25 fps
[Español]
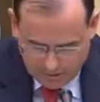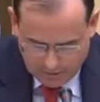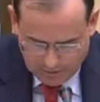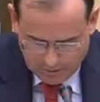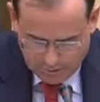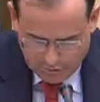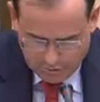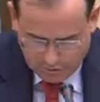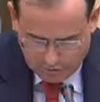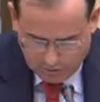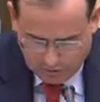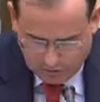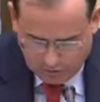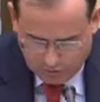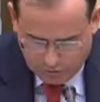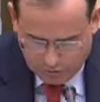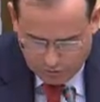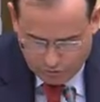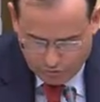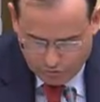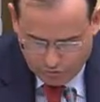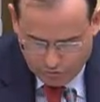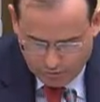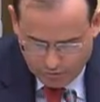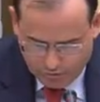en muchos
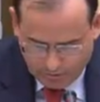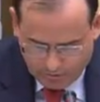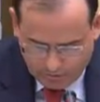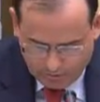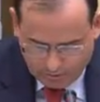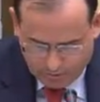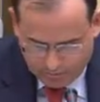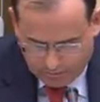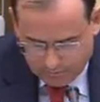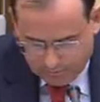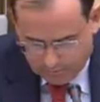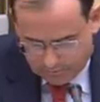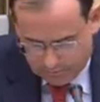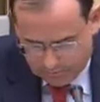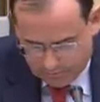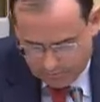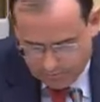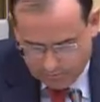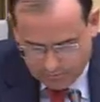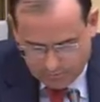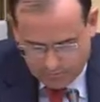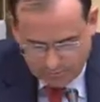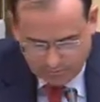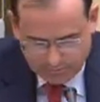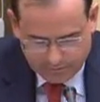casos, que
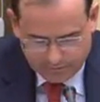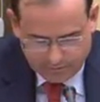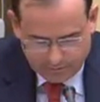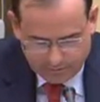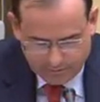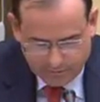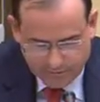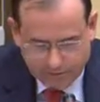casi